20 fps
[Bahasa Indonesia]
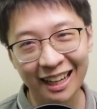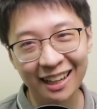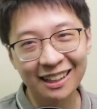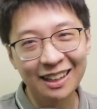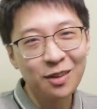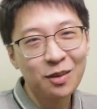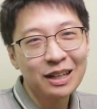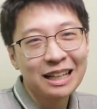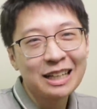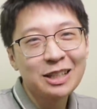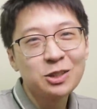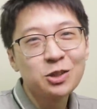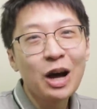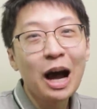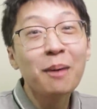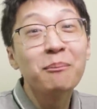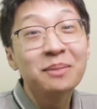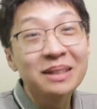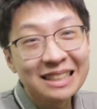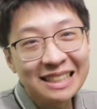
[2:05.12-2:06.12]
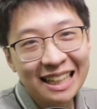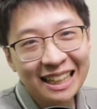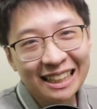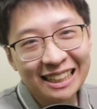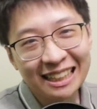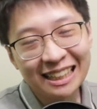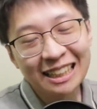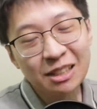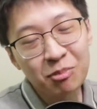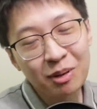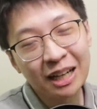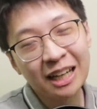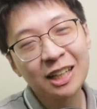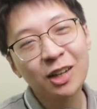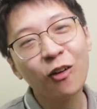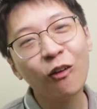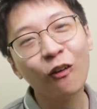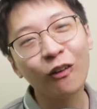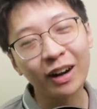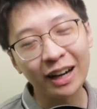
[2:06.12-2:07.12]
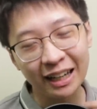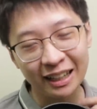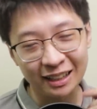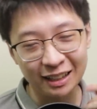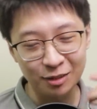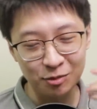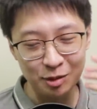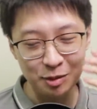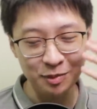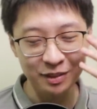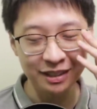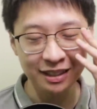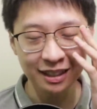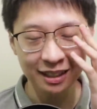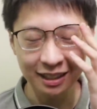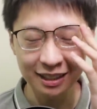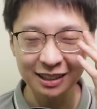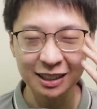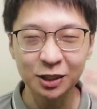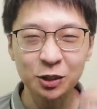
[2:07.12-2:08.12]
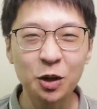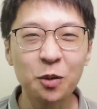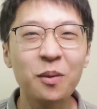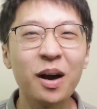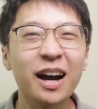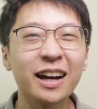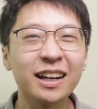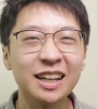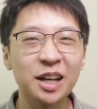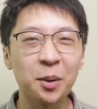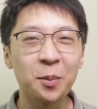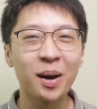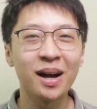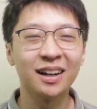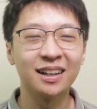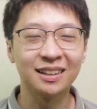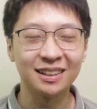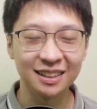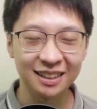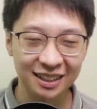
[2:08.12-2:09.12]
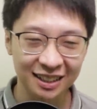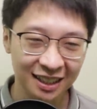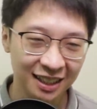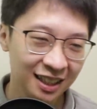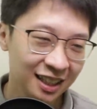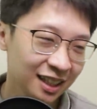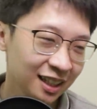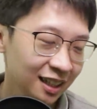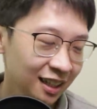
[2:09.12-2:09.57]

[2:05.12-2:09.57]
Karena warna hijau habis kali ya, dia pakainya oranye teman-teman ya. Jadi gue bahagia banget ya.